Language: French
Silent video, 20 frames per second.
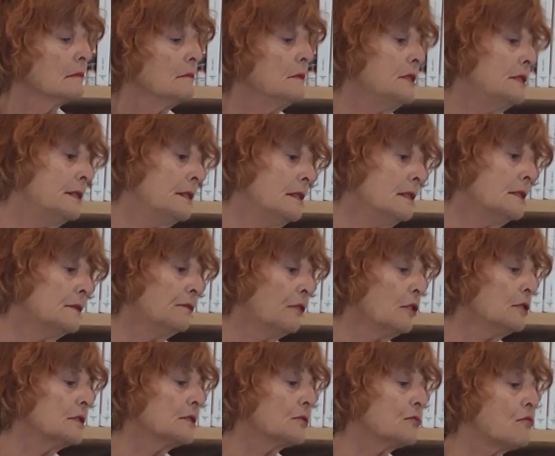Mrs.
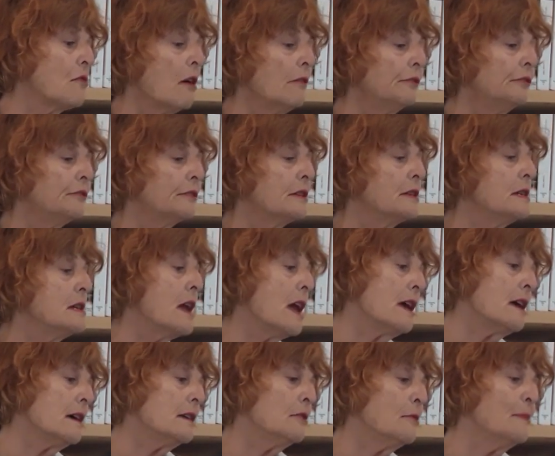Foxcroft, qui
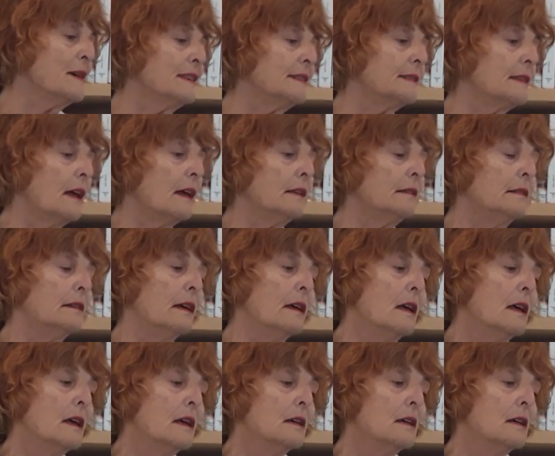hier à l'ambassade